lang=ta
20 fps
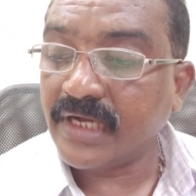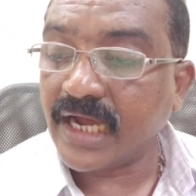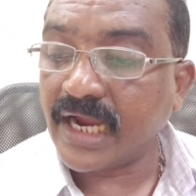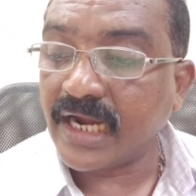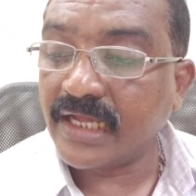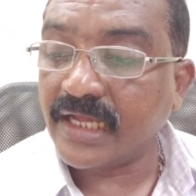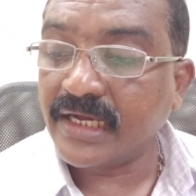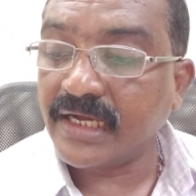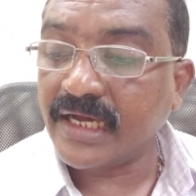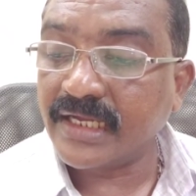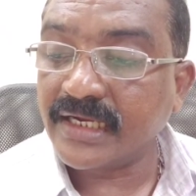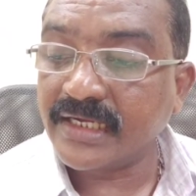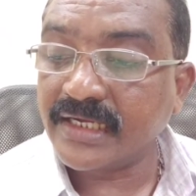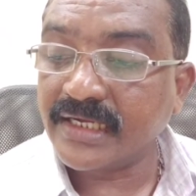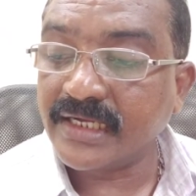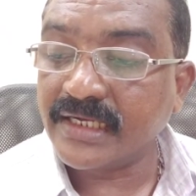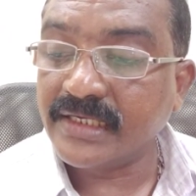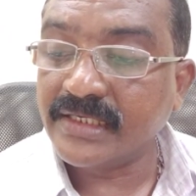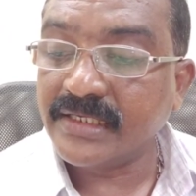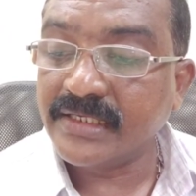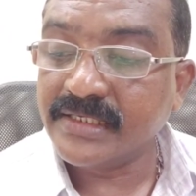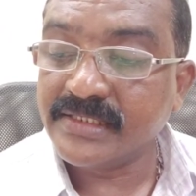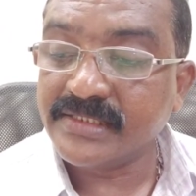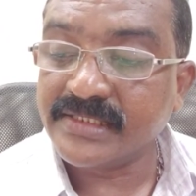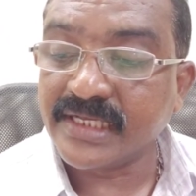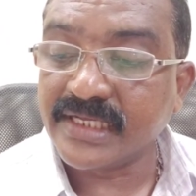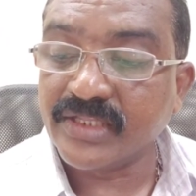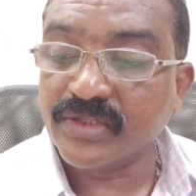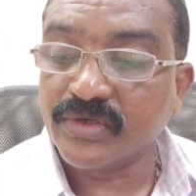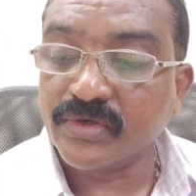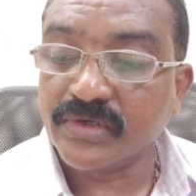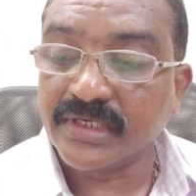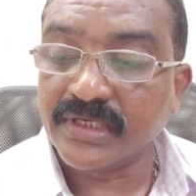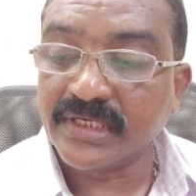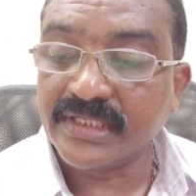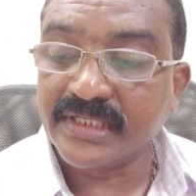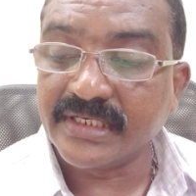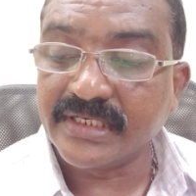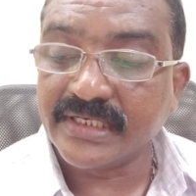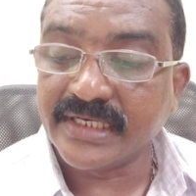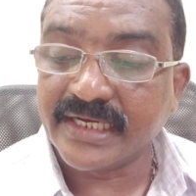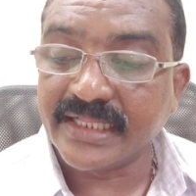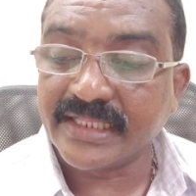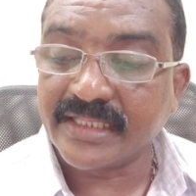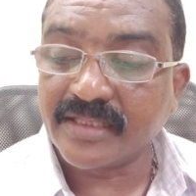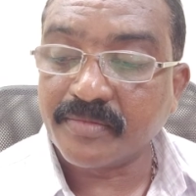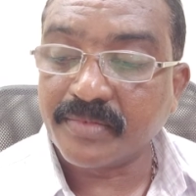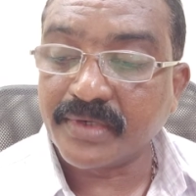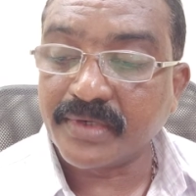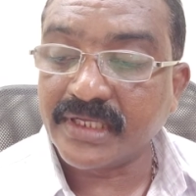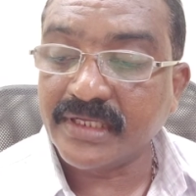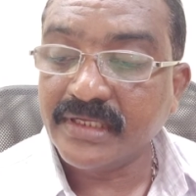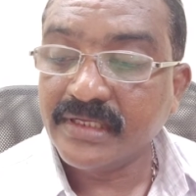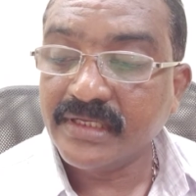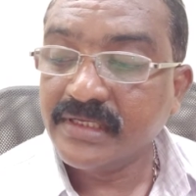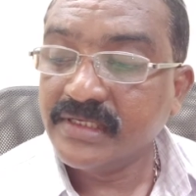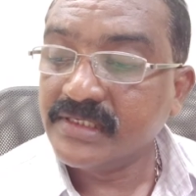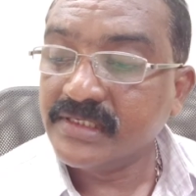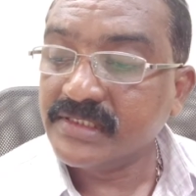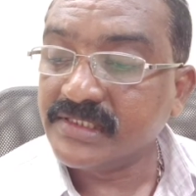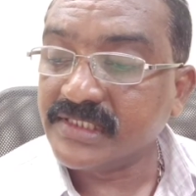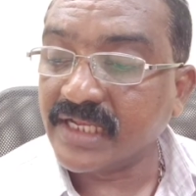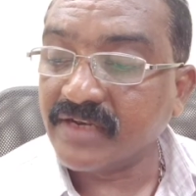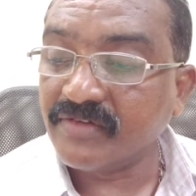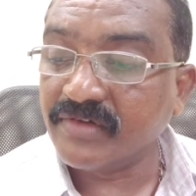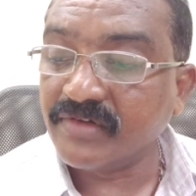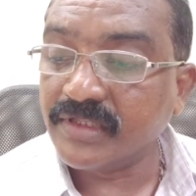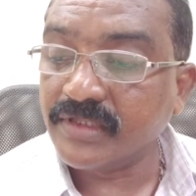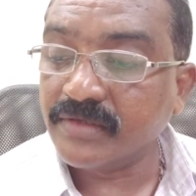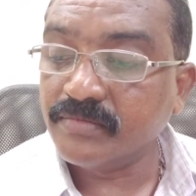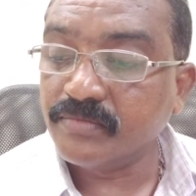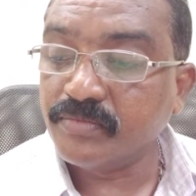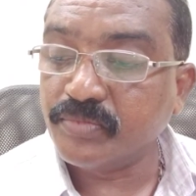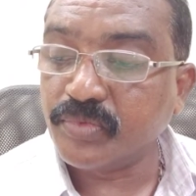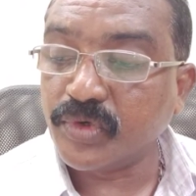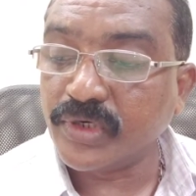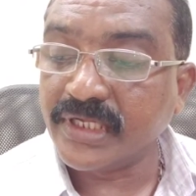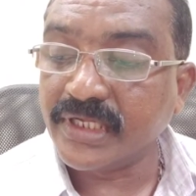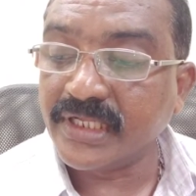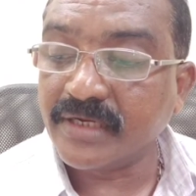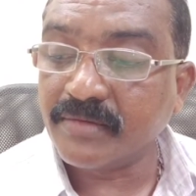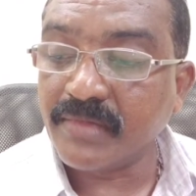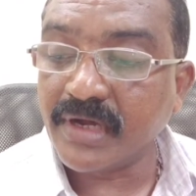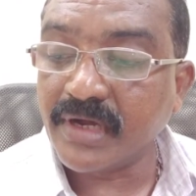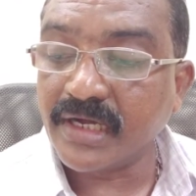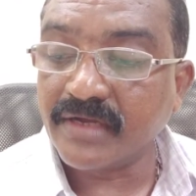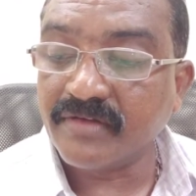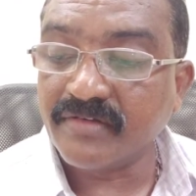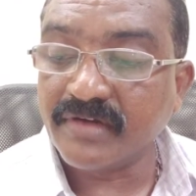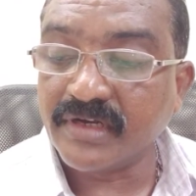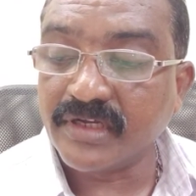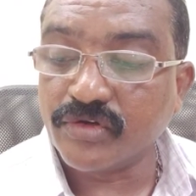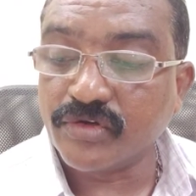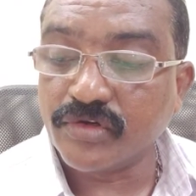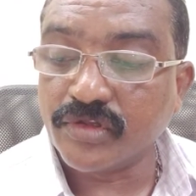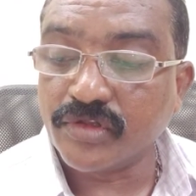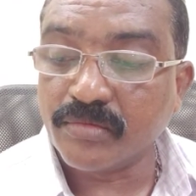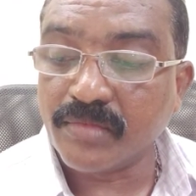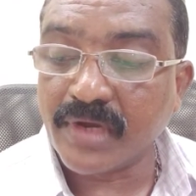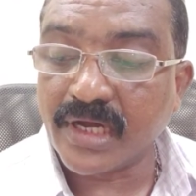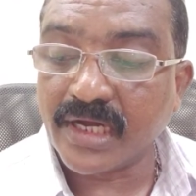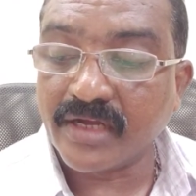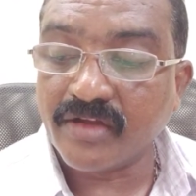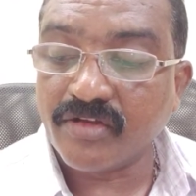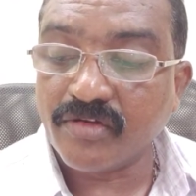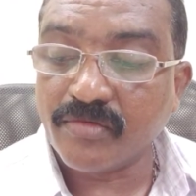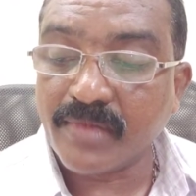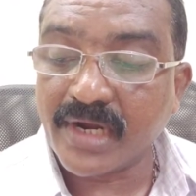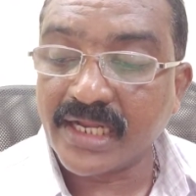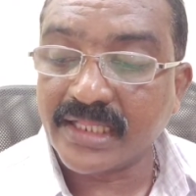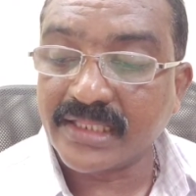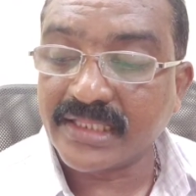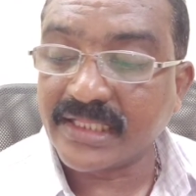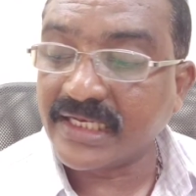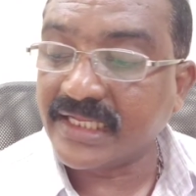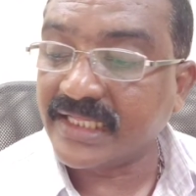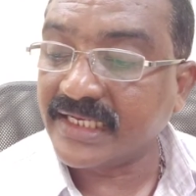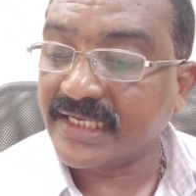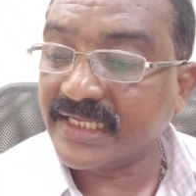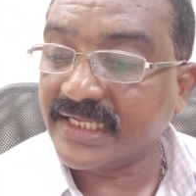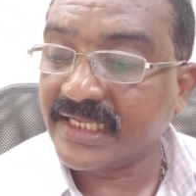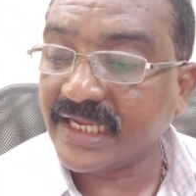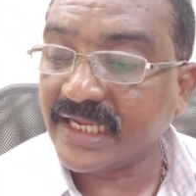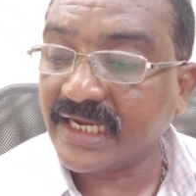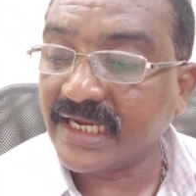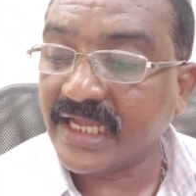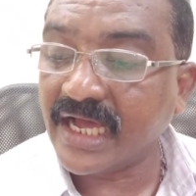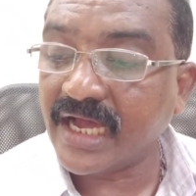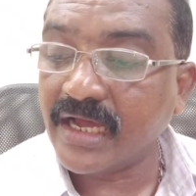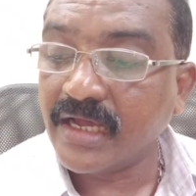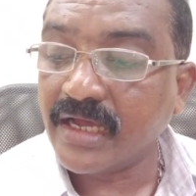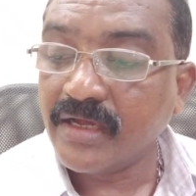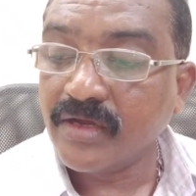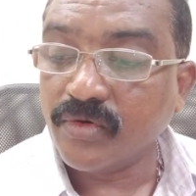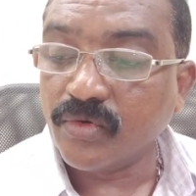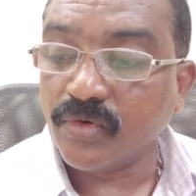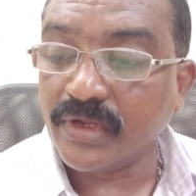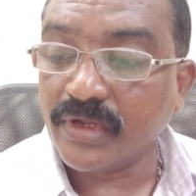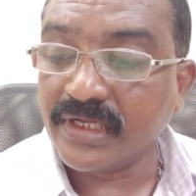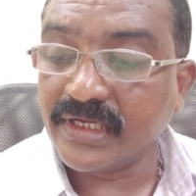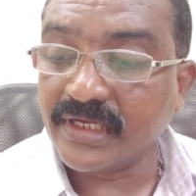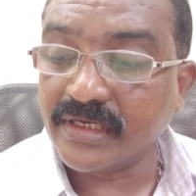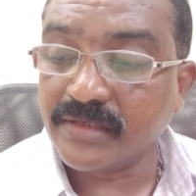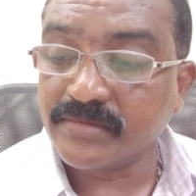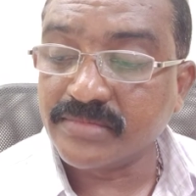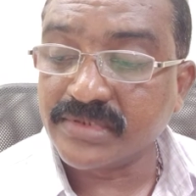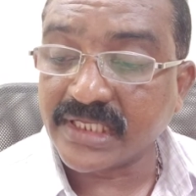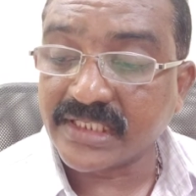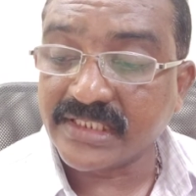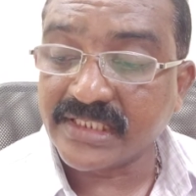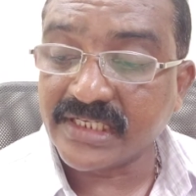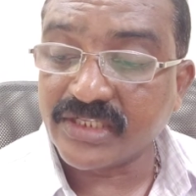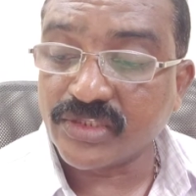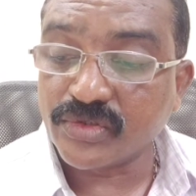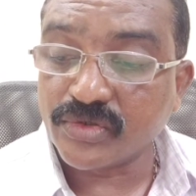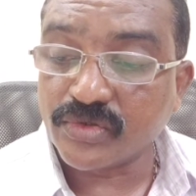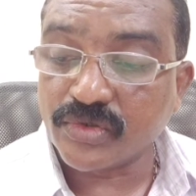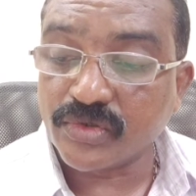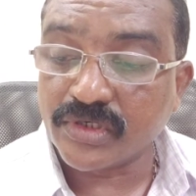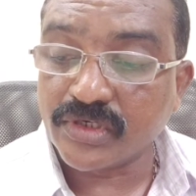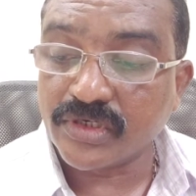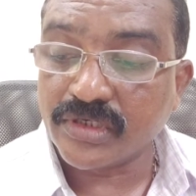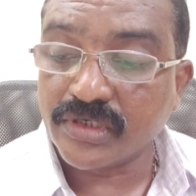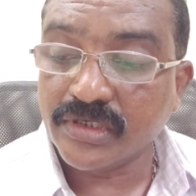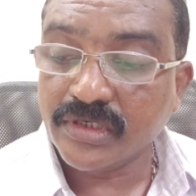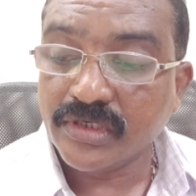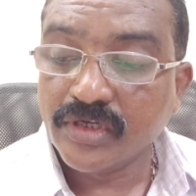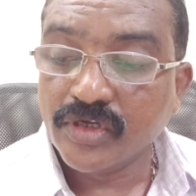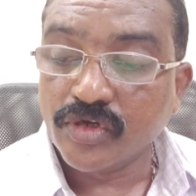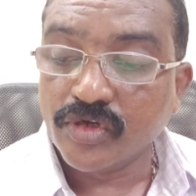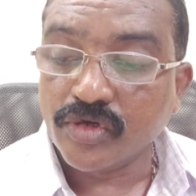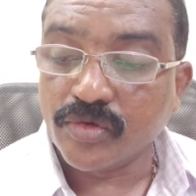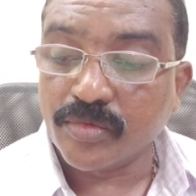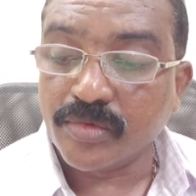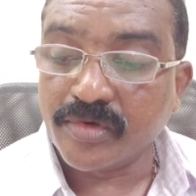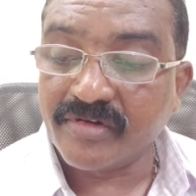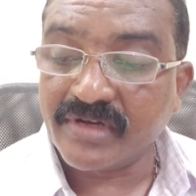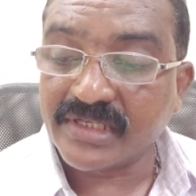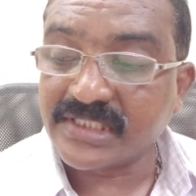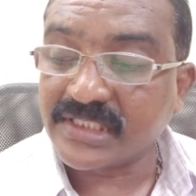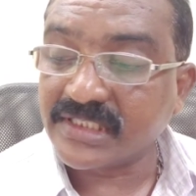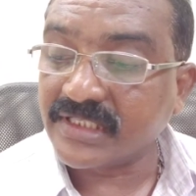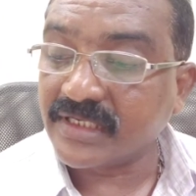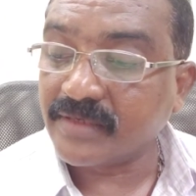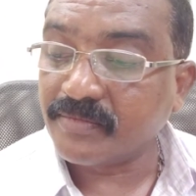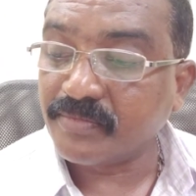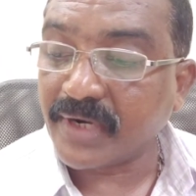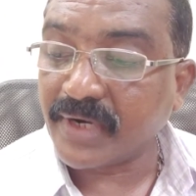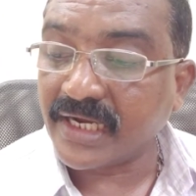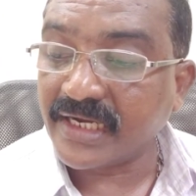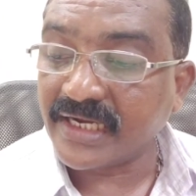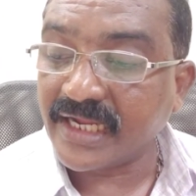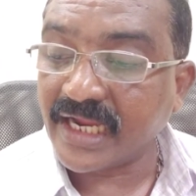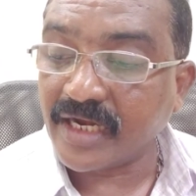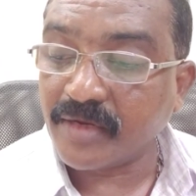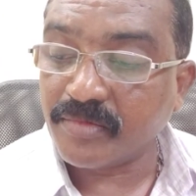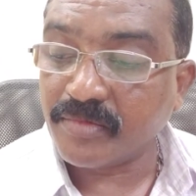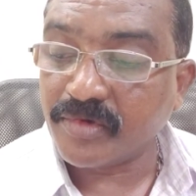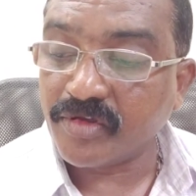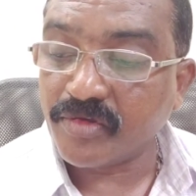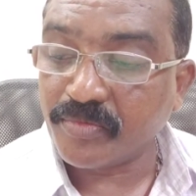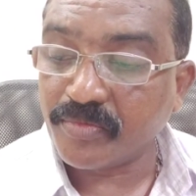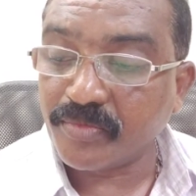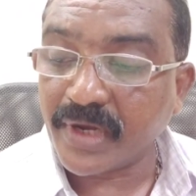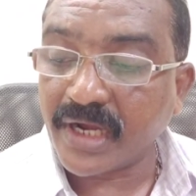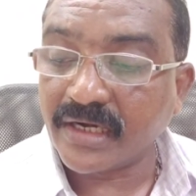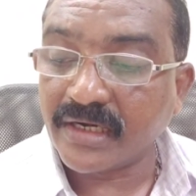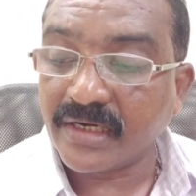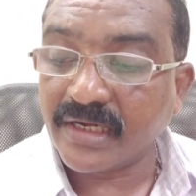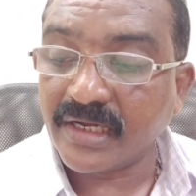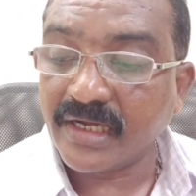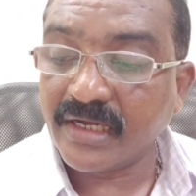அலங்காரங்கள் செய்து கொண்டு நினைத்தபடி செல்வதும் பொன்னிறமாக விளங்குவதுமாக விமானத்தில் ஏறி எல்லா உலகங்களும் சஞ்சரித்து கொண்டு உபவாசத்தின் பலனை அனுபவிப்பான்